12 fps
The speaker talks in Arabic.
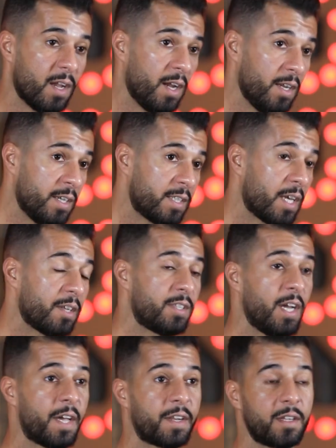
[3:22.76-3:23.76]
آه، يقدر
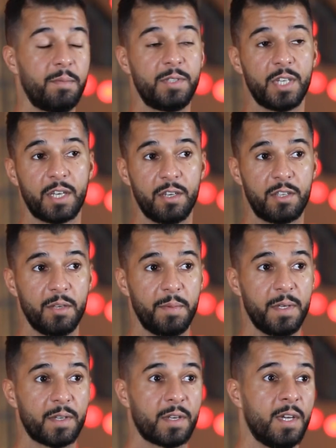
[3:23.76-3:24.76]
يتحرك بشكل
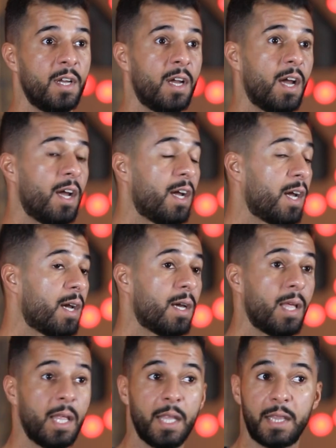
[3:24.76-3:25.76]
كبير
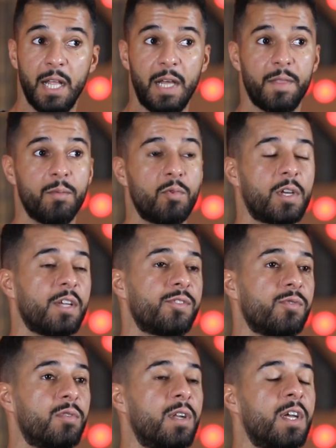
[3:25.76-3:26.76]
آه، تلاحظه مو
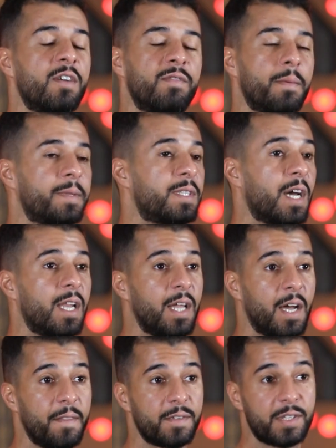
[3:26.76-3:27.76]
كسول فبالتالي
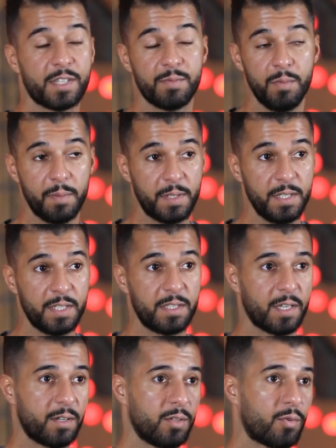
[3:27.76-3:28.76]
هذا الشخص ممكن
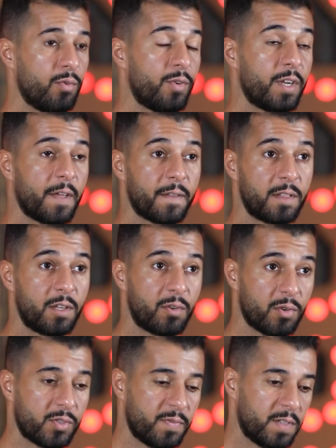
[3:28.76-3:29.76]
يقدر يروح رياضة
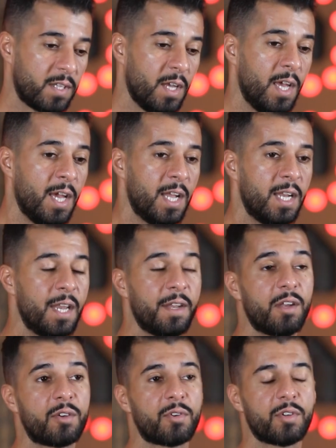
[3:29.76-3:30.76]
الكروسفيت لأن
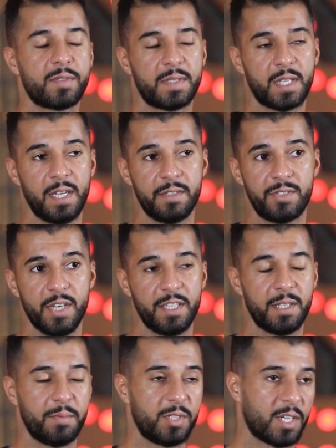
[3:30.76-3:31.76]
الكروسفيت راح
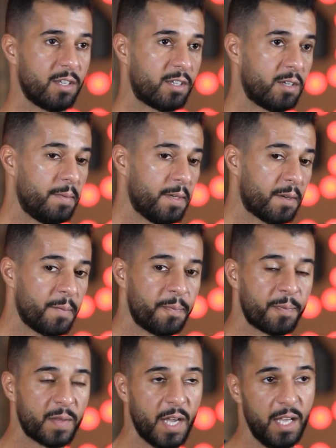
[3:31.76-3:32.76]
تساعده بشكل كبير
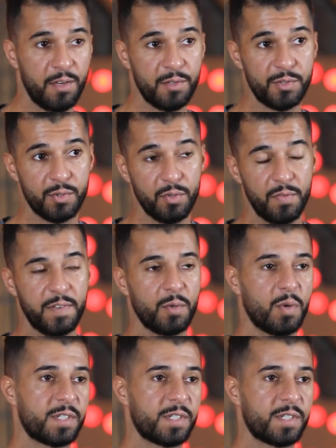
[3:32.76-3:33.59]
على النزول في